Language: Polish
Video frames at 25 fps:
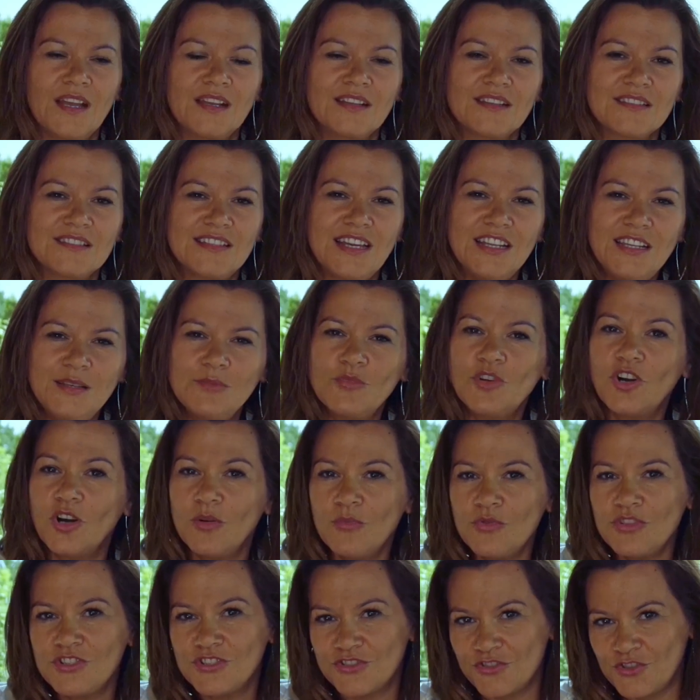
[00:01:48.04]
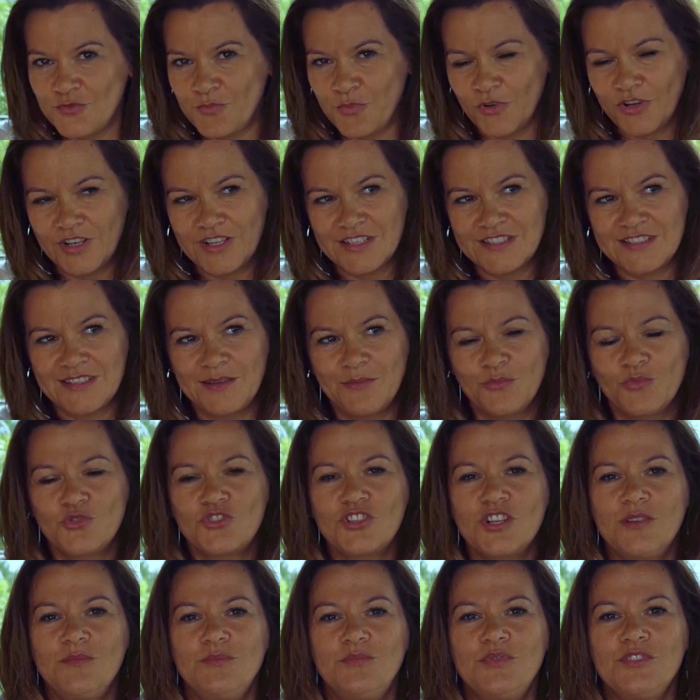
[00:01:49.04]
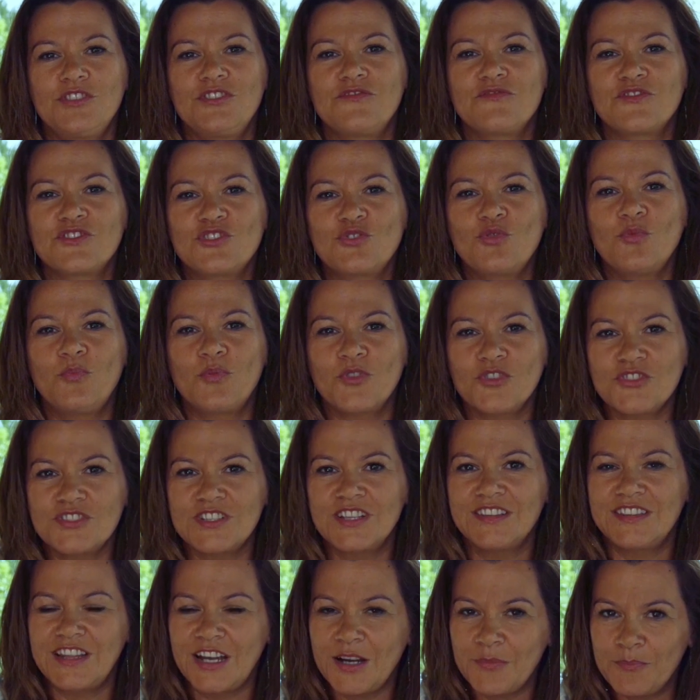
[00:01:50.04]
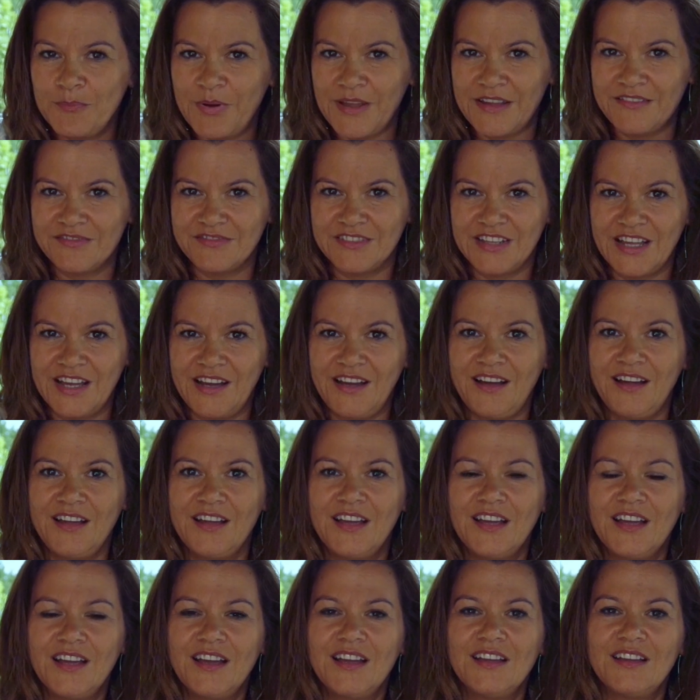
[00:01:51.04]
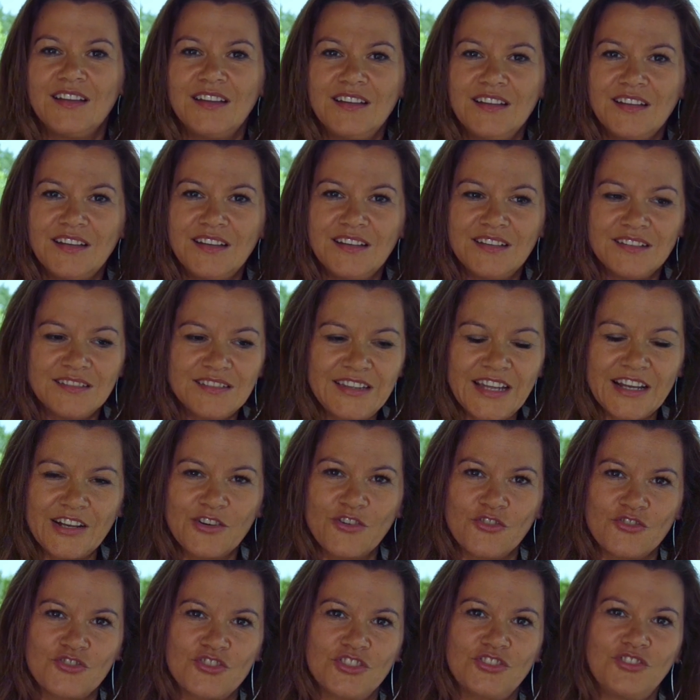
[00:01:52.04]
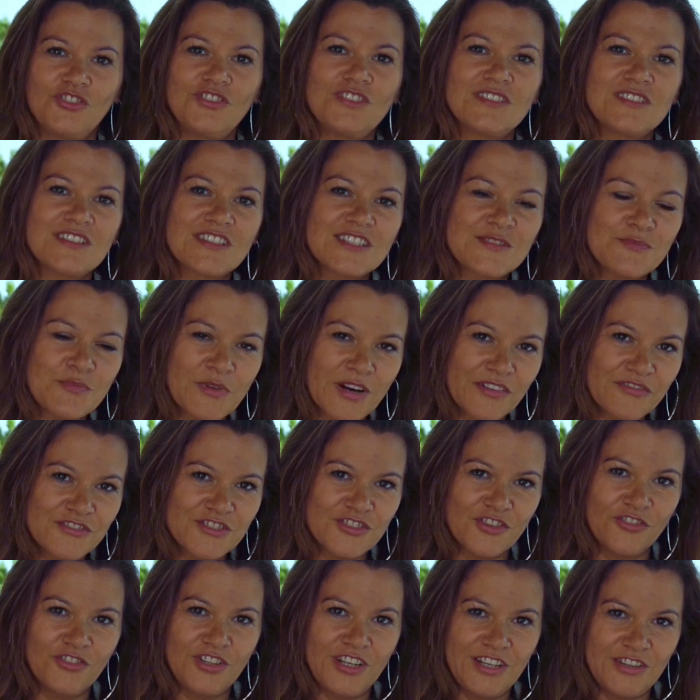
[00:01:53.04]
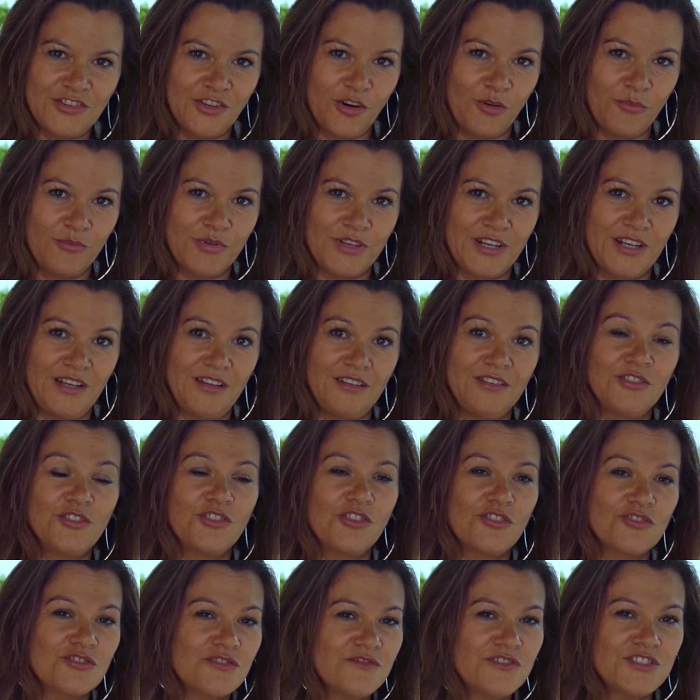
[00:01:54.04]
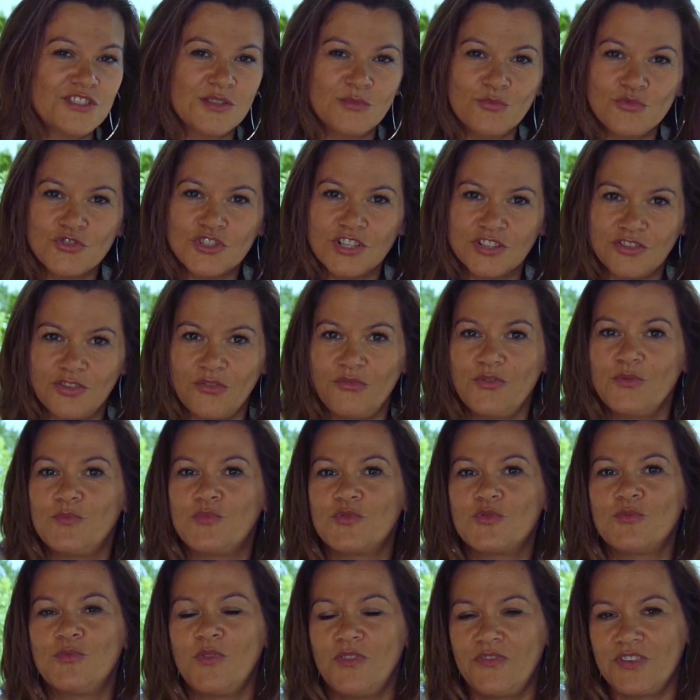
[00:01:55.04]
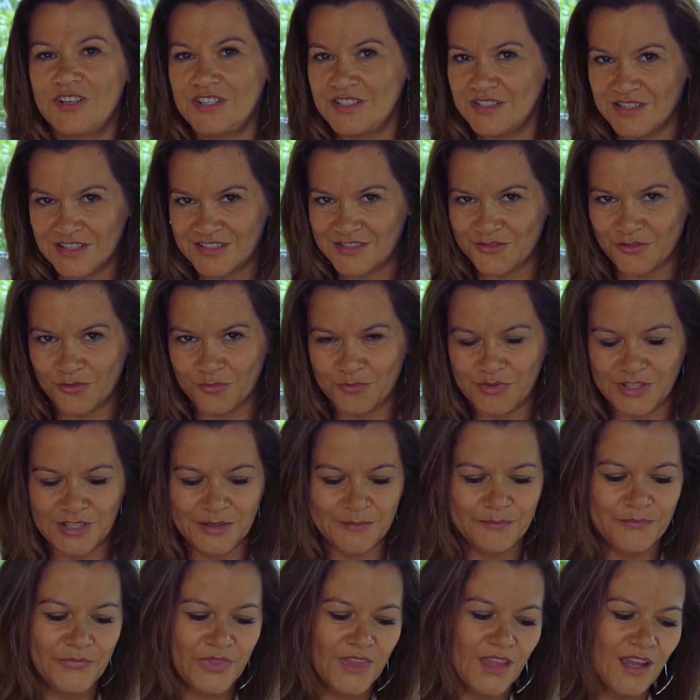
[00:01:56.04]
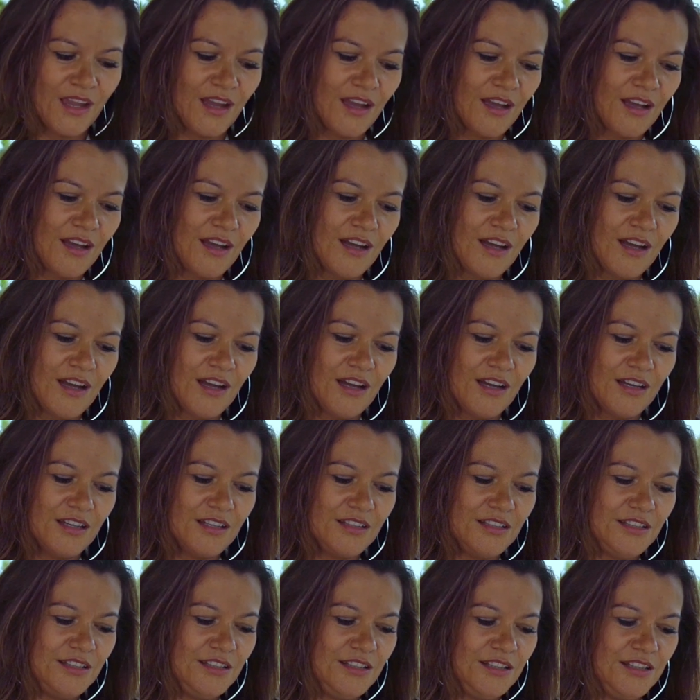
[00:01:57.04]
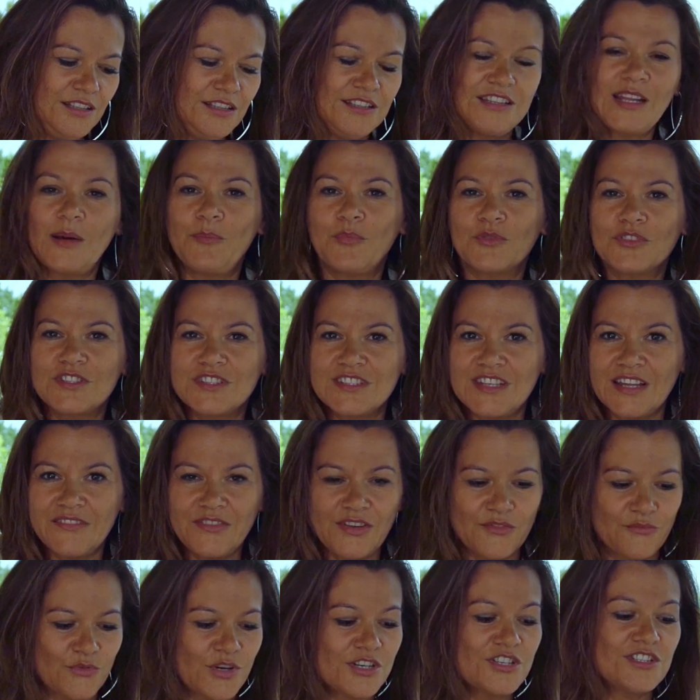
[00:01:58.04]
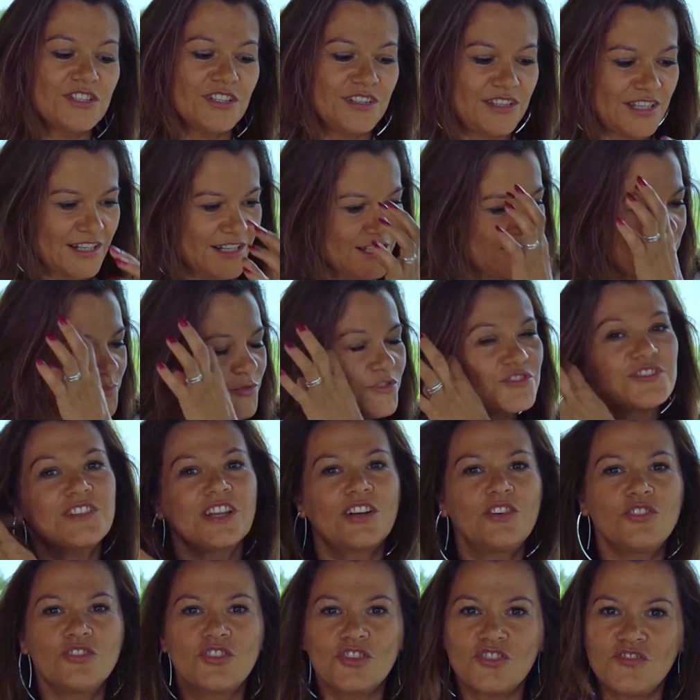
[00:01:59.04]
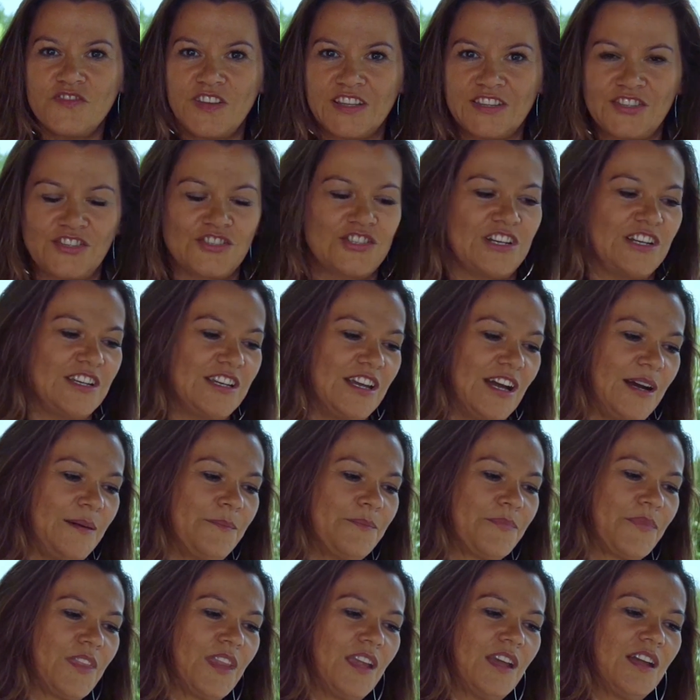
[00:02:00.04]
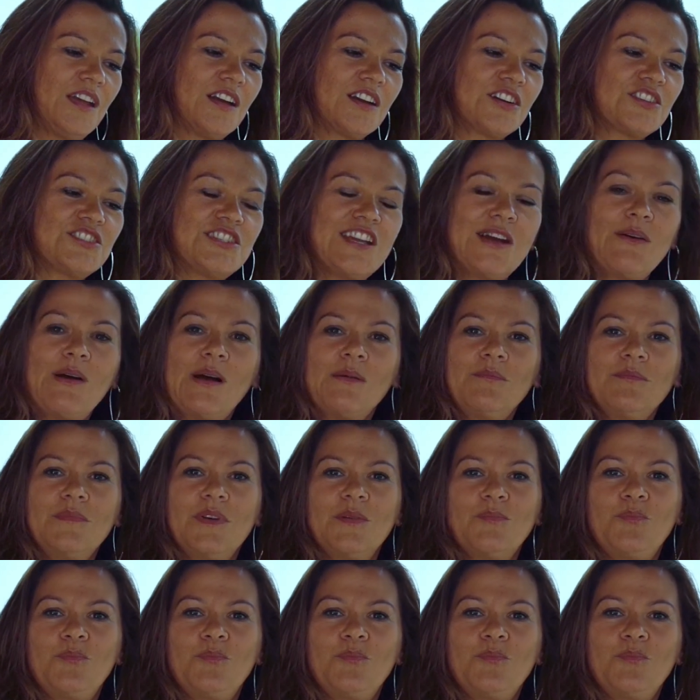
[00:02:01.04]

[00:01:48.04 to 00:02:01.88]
zanim komuś coś polecę, muszę być w 100% pewna y, tego, że to jest sprawdzone, dobre, no i oczywiście muszę to wypróbować na sobie. I na podstawie właśnie teraz prostego doświadczenia chciałam